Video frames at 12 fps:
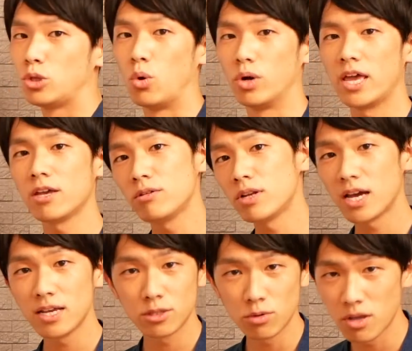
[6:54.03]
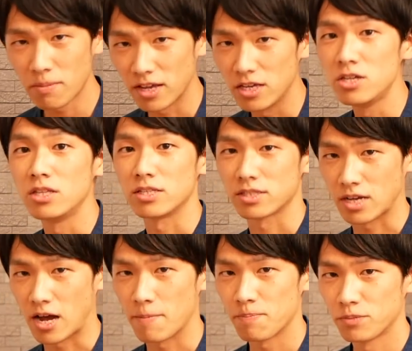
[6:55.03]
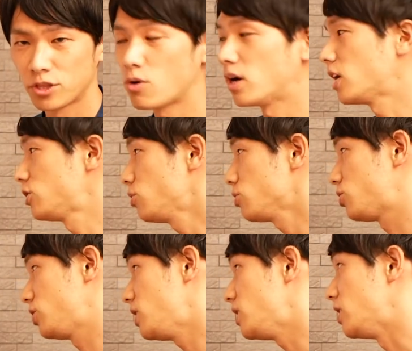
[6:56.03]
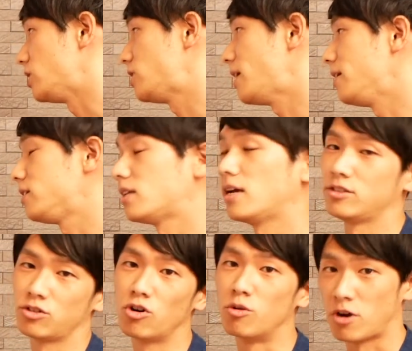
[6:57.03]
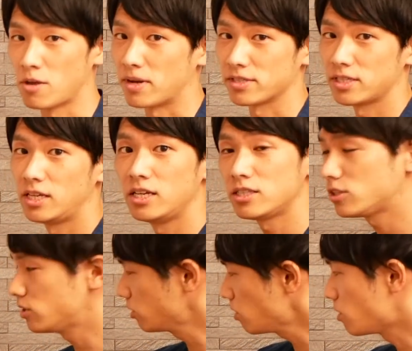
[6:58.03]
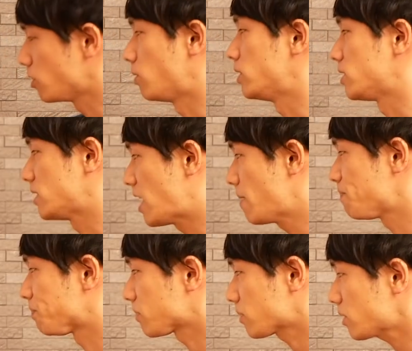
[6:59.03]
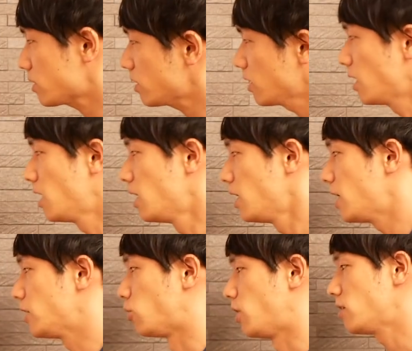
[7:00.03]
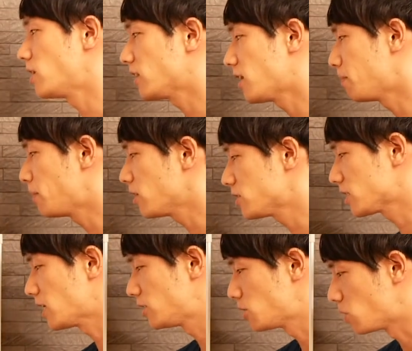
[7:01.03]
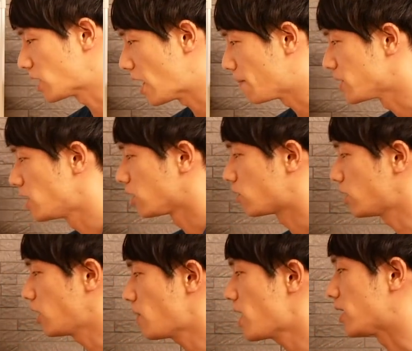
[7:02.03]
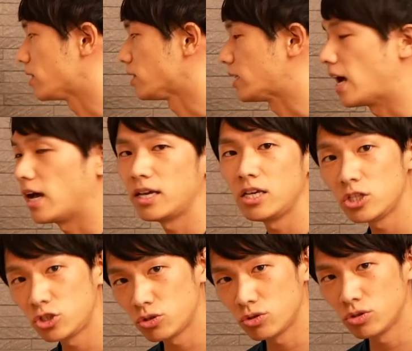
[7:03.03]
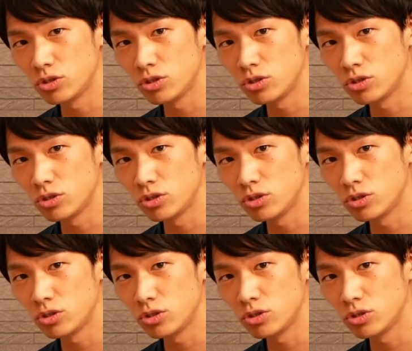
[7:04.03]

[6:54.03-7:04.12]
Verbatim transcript: どれぐらい取ればいいんですかっていう話を次にしていきたいと思います必要量ですねえどれぐらいタンパク質が必要かこれは体重